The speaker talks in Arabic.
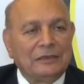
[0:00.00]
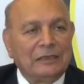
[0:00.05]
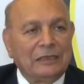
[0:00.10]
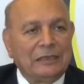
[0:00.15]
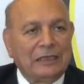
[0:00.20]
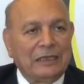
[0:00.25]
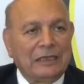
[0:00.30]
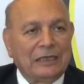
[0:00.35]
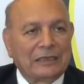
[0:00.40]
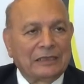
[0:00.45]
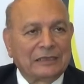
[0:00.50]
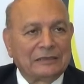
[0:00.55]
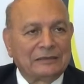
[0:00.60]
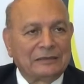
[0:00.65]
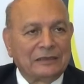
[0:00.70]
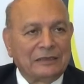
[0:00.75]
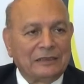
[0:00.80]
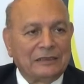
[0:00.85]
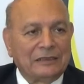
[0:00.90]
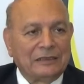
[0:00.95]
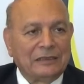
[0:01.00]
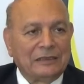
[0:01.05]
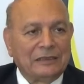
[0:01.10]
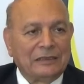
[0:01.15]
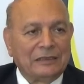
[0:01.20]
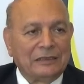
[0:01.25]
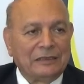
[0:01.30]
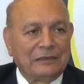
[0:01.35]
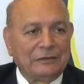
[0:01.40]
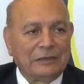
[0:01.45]
الحاجات
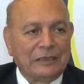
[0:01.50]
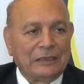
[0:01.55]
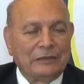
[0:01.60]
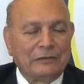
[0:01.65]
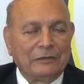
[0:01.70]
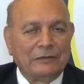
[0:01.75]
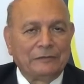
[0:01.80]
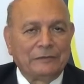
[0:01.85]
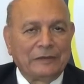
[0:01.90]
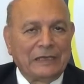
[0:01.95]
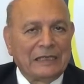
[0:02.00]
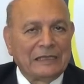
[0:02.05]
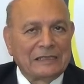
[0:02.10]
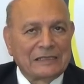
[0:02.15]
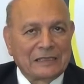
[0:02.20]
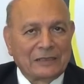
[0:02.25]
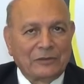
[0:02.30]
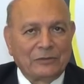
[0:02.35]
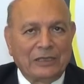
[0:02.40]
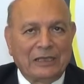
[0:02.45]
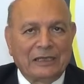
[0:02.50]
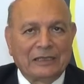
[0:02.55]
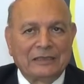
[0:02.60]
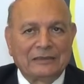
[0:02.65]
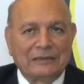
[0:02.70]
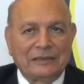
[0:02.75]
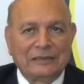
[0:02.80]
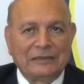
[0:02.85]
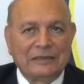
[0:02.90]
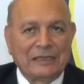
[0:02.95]
الفاتس او
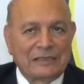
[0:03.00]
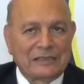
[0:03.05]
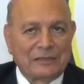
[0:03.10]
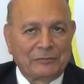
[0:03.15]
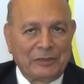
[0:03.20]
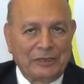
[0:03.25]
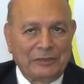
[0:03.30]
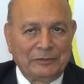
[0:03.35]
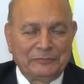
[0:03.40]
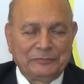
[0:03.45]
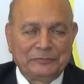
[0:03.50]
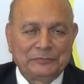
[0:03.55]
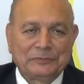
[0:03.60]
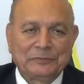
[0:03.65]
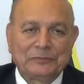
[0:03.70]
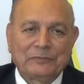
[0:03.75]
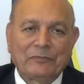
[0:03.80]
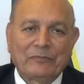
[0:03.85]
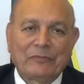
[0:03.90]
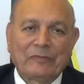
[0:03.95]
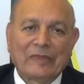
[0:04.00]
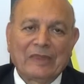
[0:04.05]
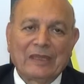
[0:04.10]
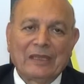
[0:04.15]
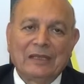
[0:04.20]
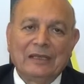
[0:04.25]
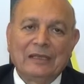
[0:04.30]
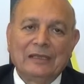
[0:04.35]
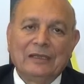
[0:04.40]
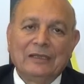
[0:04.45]
الحاجات الدسمه
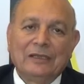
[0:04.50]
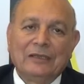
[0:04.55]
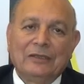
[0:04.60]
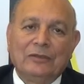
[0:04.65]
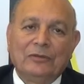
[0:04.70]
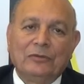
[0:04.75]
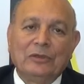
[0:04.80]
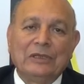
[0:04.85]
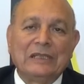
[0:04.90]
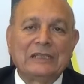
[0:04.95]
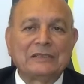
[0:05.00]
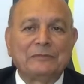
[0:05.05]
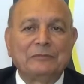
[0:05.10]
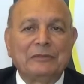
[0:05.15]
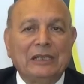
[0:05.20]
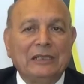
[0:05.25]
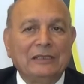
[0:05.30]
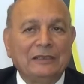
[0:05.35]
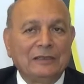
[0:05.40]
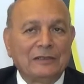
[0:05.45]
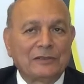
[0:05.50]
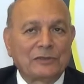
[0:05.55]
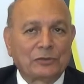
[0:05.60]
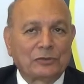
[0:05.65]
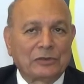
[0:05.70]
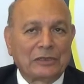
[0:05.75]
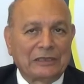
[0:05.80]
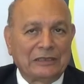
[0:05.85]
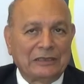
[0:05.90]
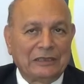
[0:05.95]
ولازم نقلل
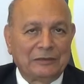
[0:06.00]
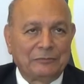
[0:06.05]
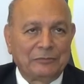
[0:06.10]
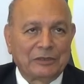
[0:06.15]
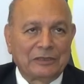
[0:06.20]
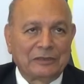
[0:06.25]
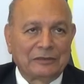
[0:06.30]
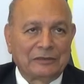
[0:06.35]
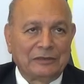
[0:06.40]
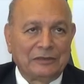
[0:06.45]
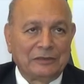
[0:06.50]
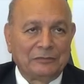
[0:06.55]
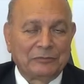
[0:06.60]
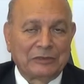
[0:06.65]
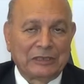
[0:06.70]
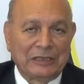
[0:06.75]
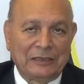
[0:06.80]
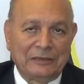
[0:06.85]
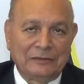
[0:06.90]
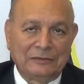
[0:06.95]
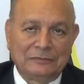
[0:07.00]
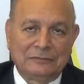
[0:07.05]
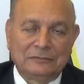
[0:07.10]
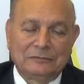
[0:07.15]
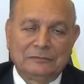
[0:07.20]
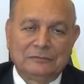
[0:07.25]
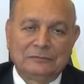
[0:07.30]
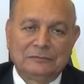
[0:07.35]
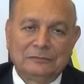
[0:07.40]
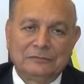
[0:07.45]
السكريات بقدر الامكان
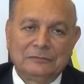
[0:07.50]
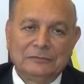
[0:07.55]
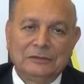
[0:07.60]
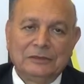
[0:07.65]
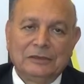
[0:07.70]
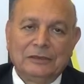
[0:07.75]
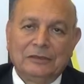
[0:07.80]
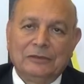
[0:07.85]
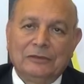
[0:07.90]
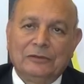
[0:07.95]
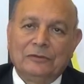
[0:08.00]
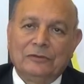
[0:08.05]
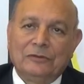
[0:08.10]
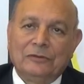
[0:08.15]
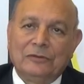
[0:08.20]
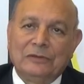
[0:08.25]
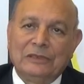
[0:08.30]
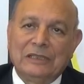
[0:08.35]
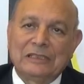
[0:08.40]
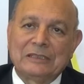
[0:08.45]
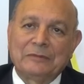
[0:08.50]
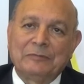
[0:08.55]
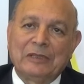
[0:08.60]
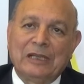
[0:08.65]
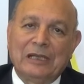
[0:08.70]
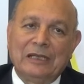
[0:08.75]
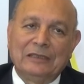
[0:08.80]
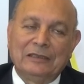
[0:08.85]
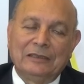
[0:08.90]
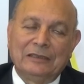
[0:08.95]
لازم
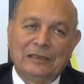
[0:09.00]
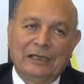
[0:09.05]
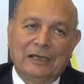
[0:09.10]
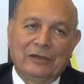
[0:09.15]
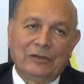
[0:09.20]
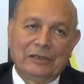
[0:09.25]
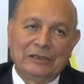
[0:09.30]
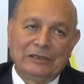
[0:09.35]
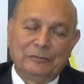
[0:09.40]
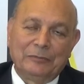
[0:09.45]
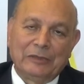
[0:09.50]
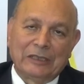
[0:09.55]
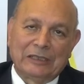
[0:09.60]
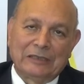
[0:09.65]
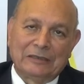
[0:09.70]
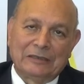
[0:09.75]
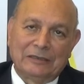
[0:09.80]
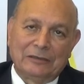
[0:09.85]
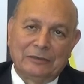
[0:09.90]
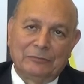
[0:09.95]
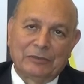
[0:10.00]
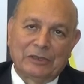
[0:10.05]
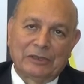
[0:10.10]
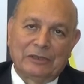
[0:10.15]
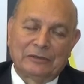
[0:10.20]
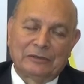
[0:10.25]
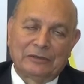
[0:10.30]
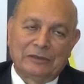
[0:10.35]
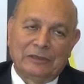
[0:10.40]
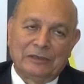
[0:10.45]
نقلل الحوادق بقدر
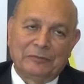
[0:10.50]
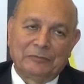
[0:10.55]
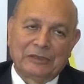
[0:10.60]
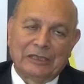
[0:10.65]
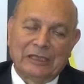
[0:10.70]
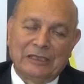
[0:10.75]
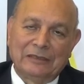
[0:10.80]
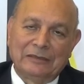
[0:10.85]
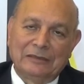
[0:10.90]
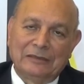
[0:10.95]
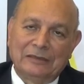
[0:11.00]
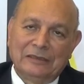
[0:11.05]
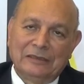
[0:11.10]
بقدر الامكان